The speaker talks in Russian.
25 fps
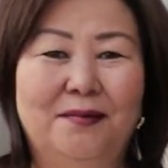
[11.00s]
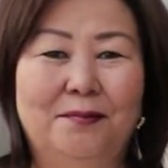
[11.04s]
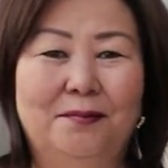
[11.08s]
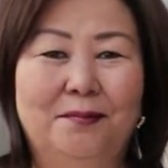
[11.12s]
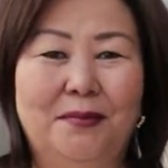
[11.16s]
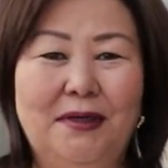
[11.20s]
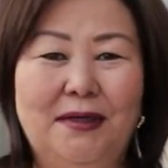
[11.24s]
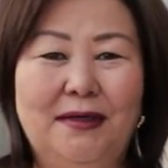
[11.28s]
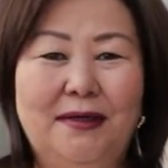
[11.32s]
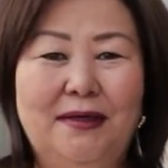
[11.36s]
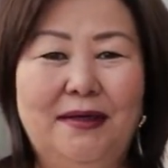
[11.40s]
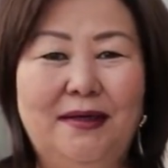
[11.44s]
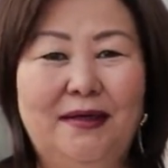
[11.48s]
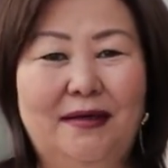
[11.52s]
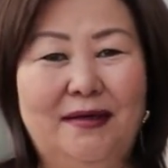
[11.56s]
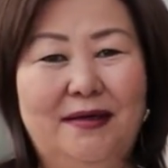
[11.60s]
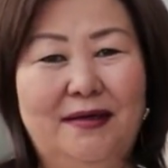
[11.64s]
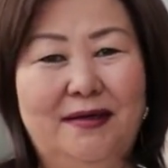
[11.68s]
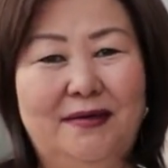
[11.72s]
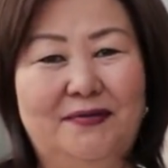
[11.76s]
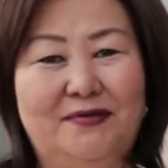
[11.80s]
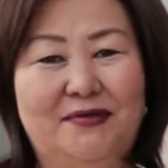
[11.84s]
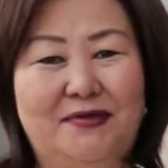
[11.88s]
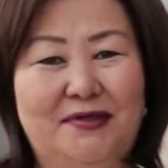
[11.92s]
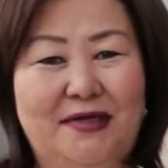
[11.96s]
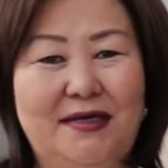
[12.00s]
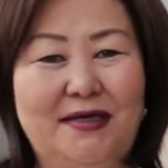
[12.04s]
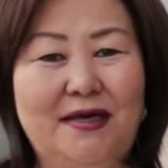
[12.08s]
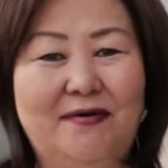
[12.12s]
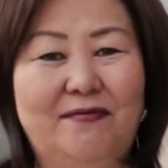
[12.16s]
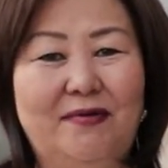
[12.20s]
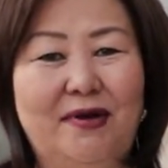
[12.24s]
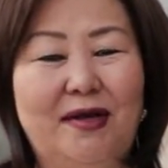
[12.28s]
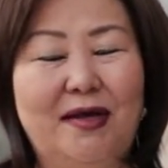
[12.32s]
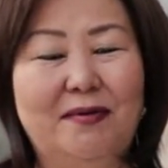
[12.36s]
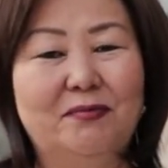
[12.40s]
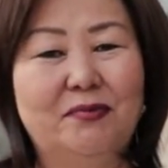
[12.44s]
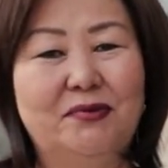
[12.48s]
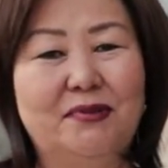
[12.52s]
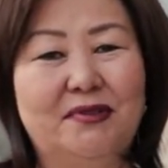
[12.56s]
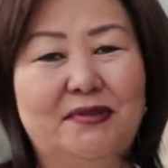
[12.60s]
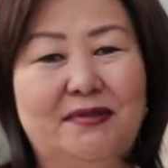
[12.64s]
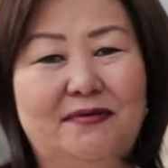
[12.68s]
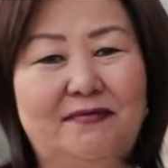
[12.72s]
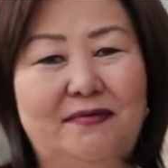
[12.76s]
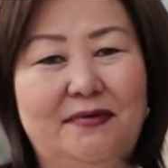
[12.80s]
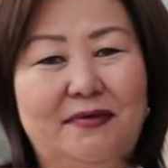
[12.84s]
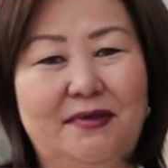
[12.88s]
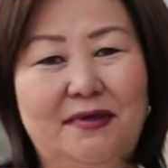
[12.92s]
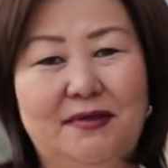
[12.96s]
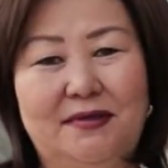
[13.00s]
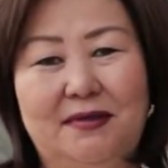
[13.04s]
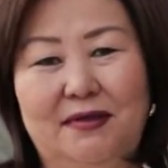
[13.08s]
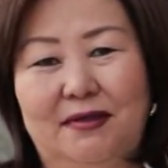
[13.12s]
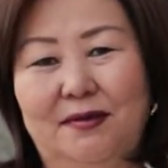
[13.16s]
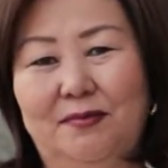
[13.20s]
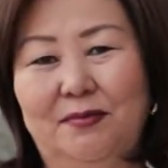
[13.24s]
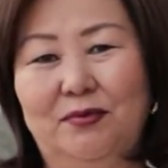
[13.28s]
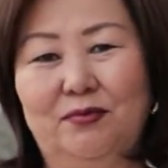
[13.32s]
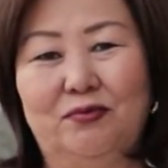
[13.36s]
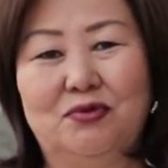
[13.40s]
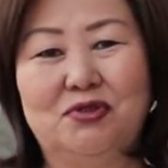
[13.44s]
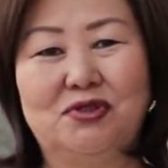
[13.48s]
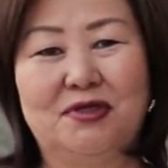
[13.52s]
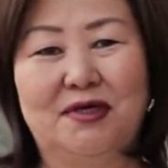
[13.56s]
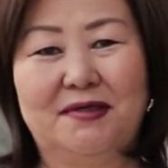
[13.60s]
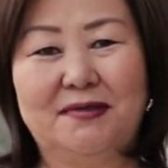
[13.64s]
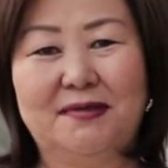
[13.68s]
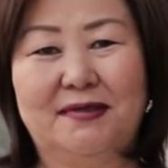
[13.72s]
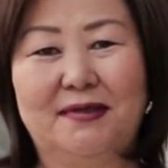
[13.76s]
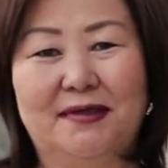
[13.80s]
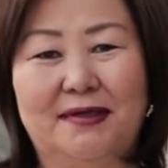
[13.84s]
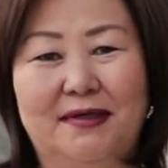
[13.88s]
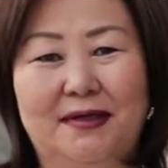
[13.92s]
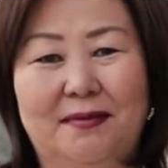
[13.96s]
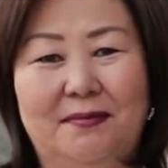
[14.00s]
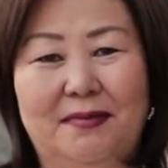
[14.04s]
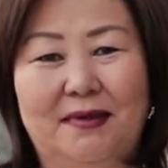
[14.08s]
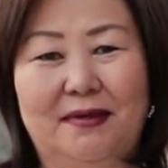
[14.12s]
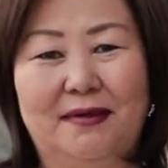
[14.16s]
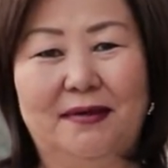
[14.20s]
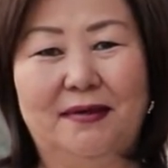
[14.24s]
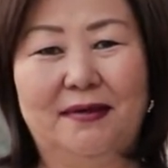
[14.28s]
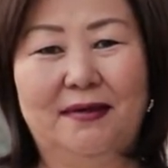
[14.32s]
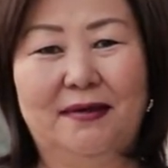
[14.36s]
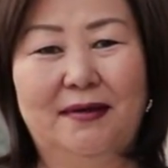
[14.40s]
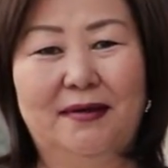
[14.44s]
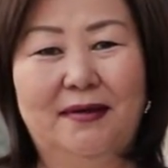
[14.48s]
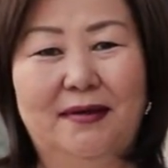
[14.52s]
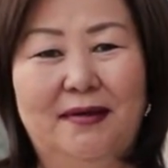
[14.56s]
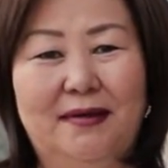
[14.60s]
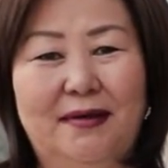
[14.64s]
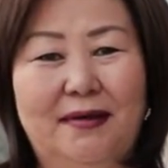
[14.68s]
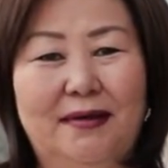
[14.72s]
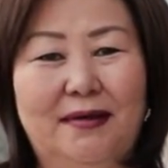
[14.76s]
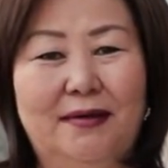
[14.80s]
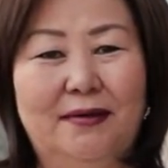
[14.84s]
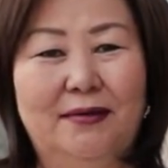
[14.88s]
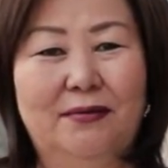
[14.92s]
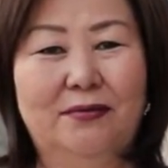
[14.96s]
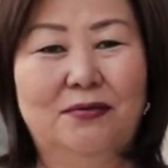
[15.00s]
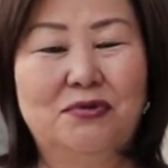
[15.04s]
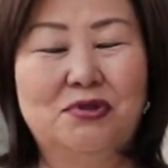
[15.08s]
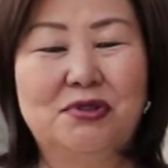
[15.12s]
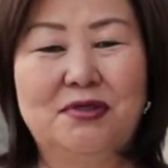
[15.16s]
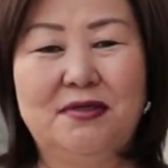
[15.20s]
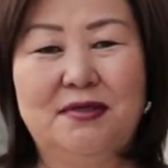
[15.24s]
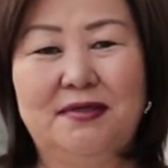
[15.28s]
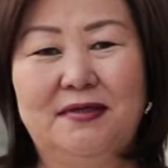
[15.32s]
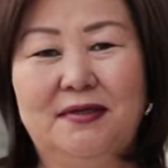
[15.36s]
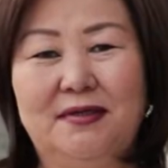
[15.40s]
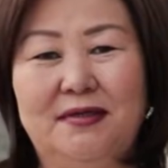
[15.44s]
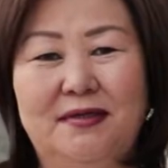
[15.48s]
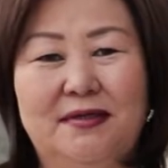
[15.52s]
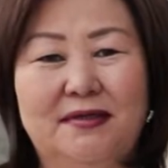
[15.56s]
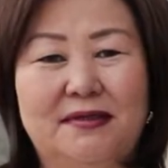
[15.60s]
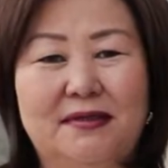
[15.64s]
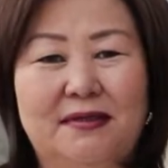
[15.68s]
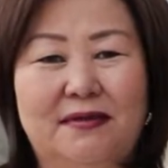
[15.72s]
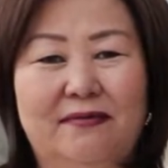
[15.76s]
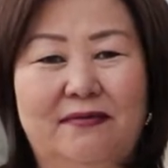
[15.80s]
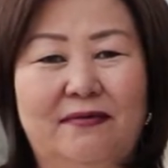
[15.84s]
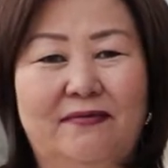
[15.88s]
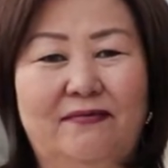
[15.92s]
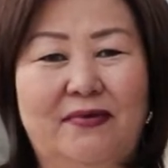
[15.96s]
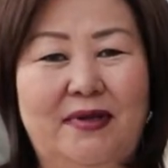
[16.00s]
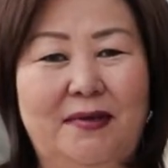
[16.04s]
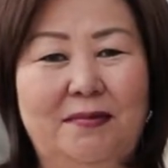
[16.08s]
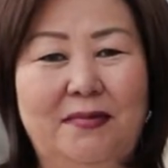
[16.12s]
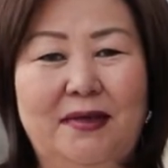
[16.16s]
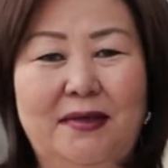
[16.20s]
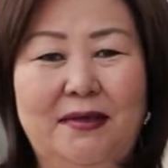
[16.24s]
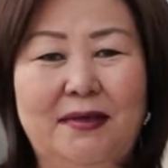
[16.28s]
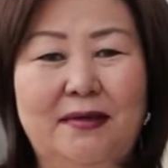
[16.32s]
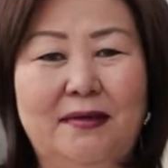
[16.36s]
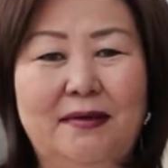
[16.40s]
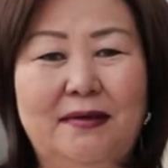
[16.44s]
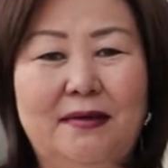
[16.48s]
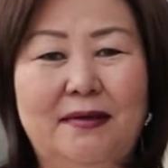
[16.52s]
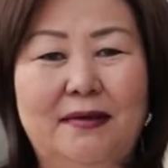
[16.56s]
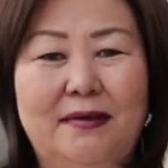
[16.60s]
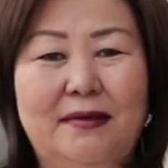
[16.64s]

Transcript: Мы все являемся свидетелями, участниками очень интересного времени,